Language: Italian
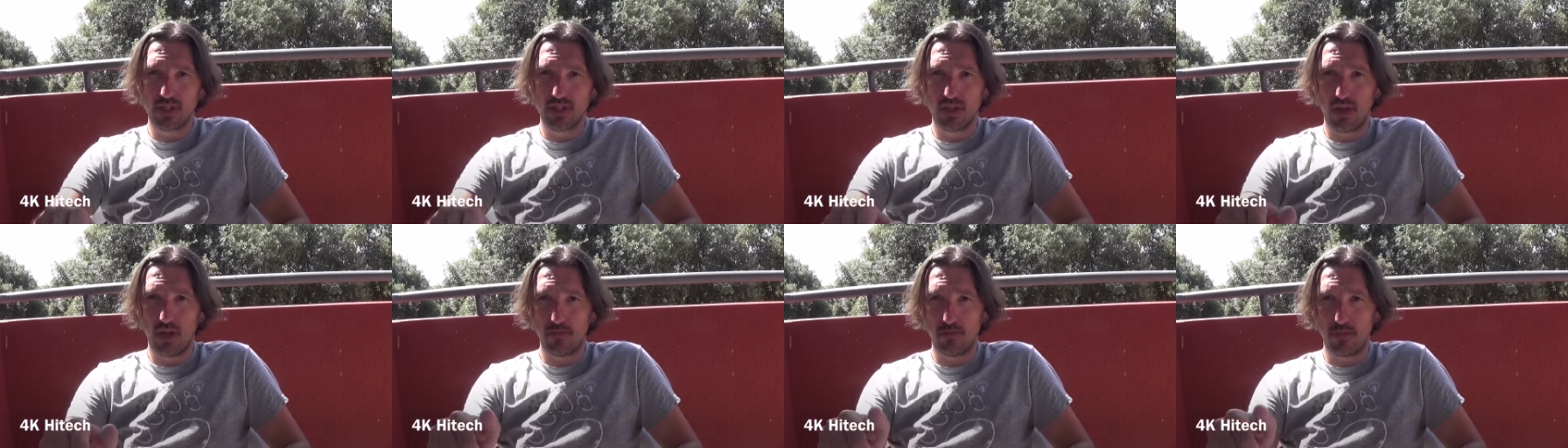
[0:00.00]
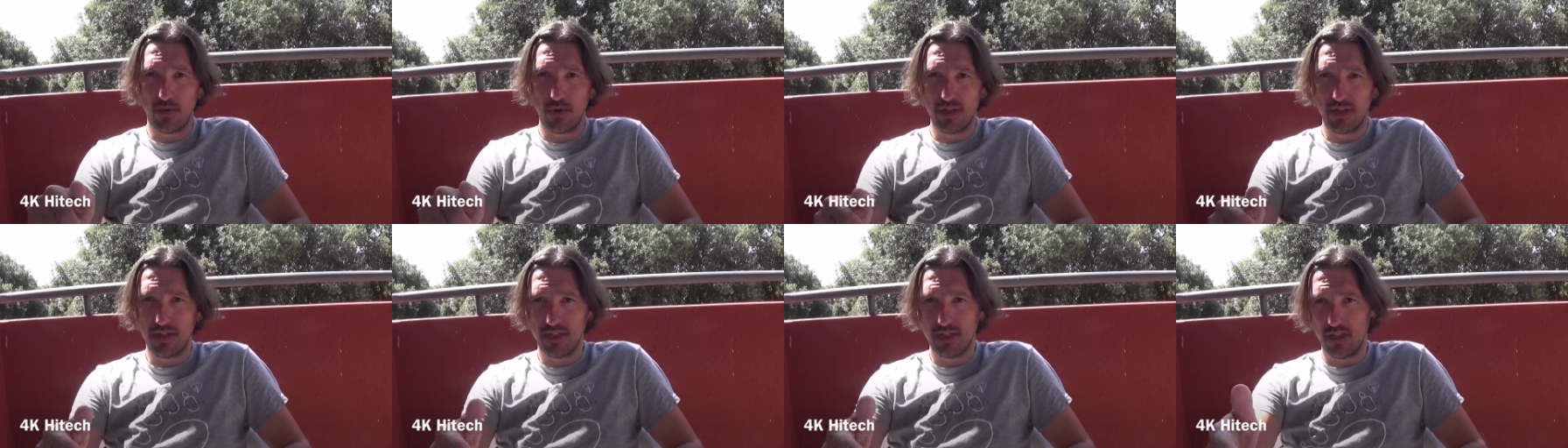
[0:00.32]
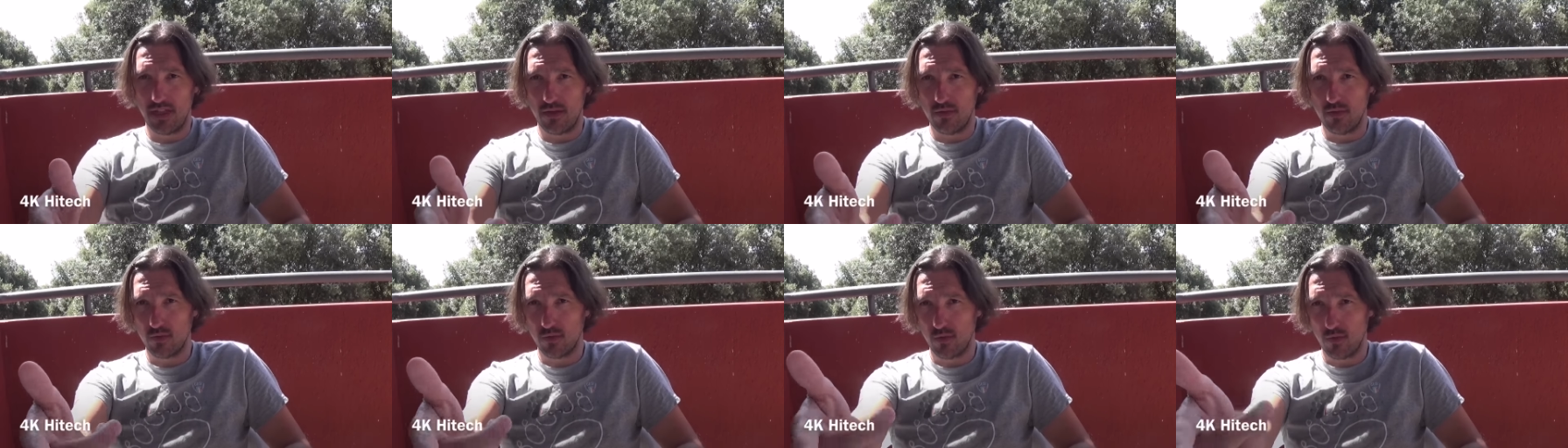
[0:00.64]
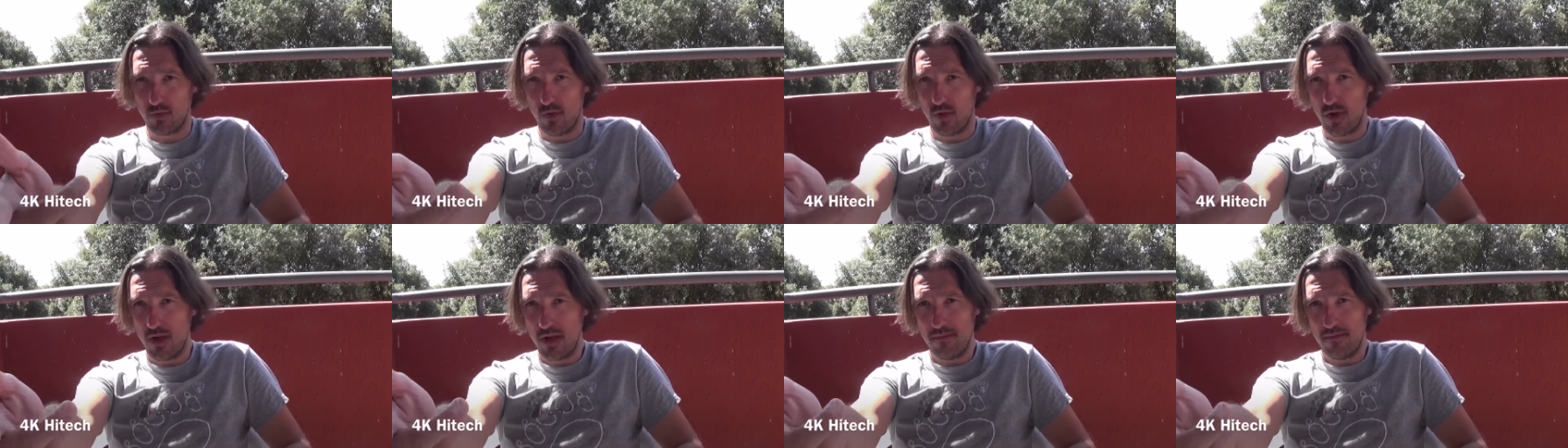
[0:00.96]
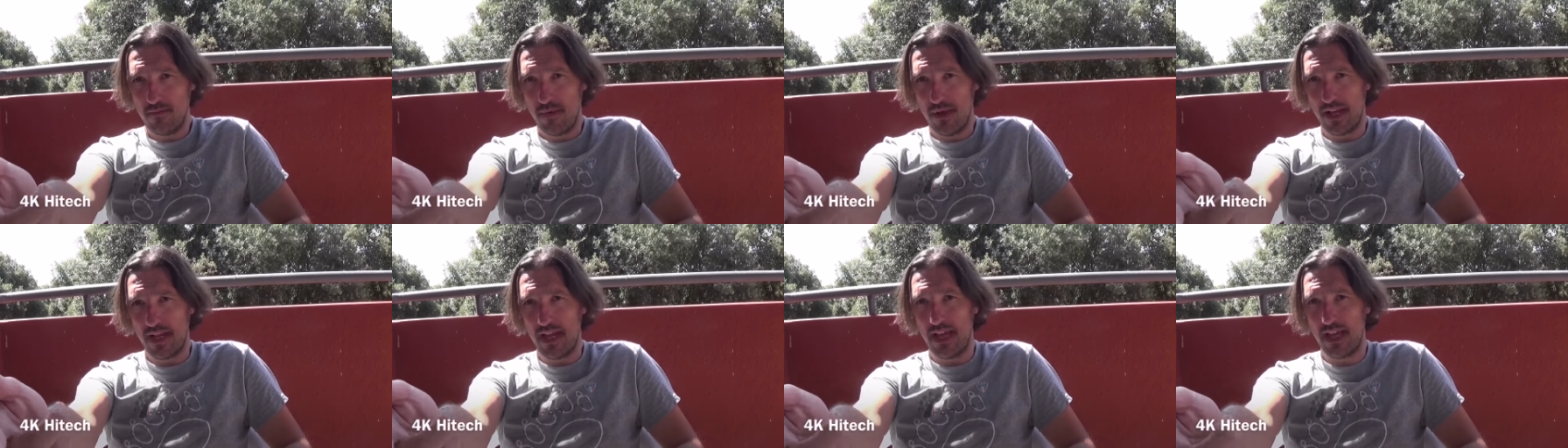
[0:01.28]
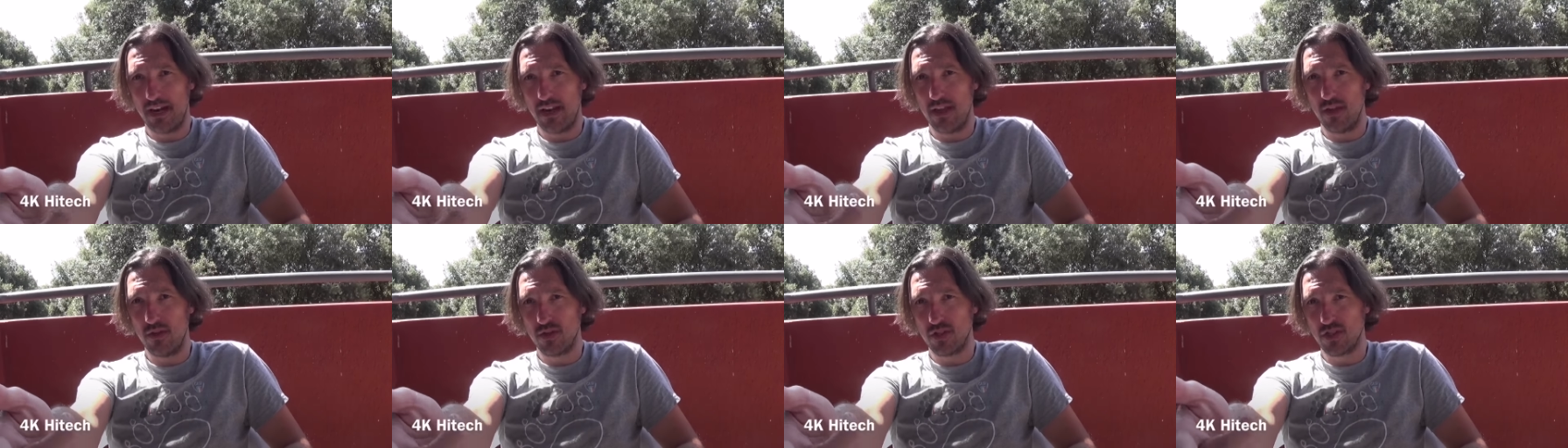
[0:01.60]
se no poi ti aiuto
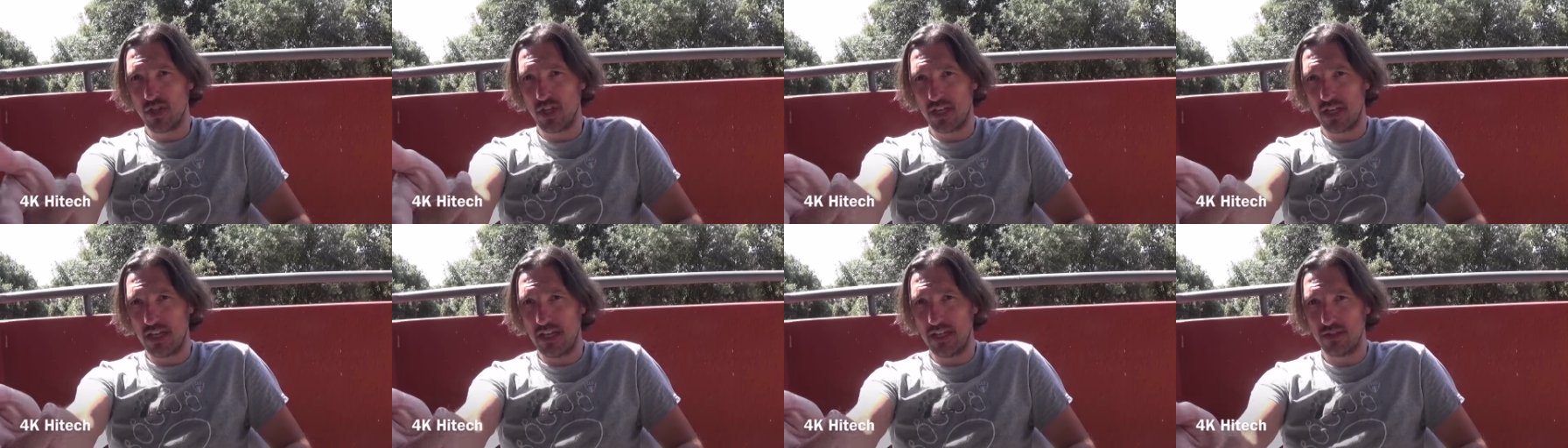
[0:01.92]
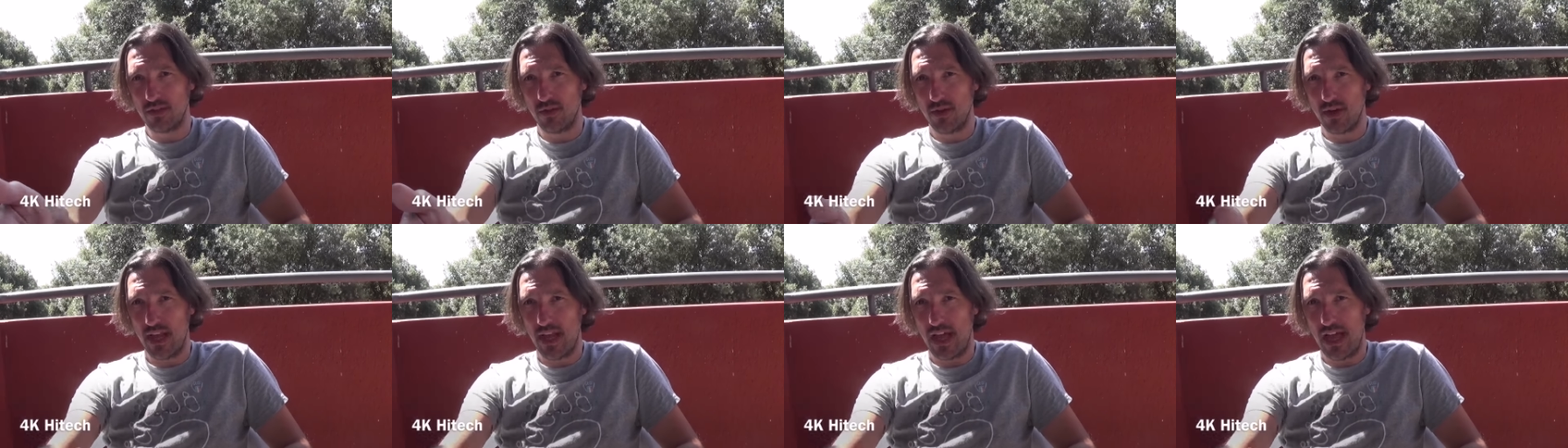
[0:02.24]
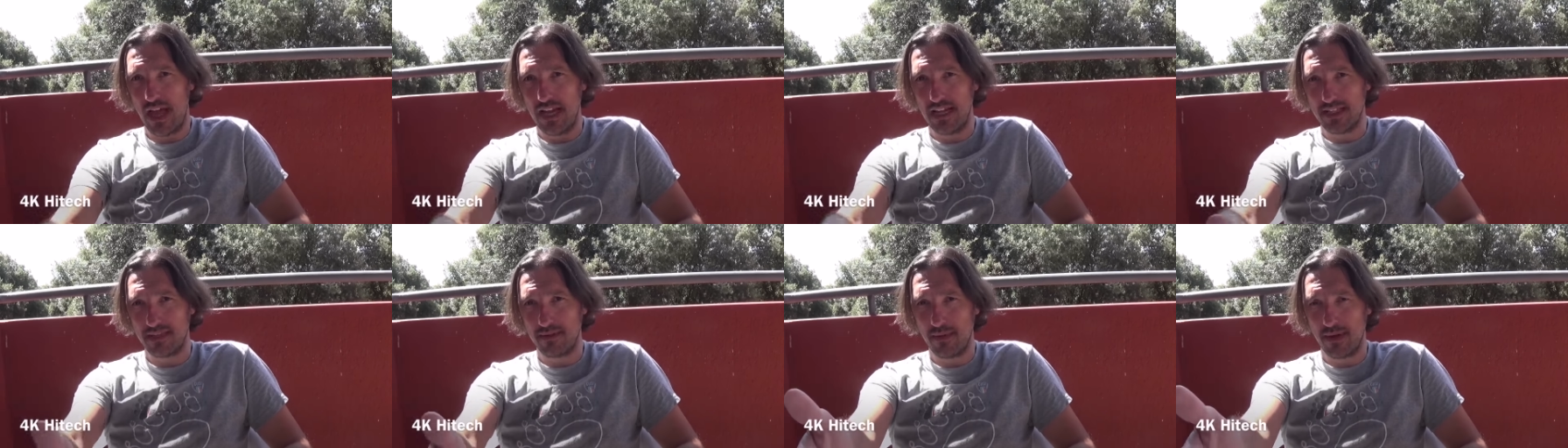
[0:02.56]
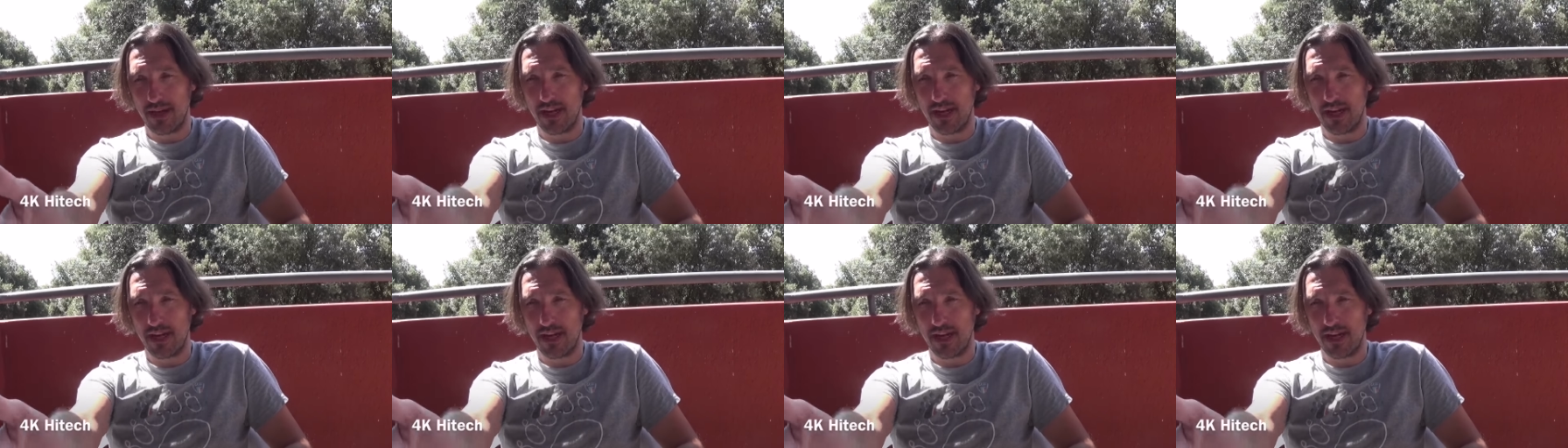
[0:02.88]
magari io cercandone altre,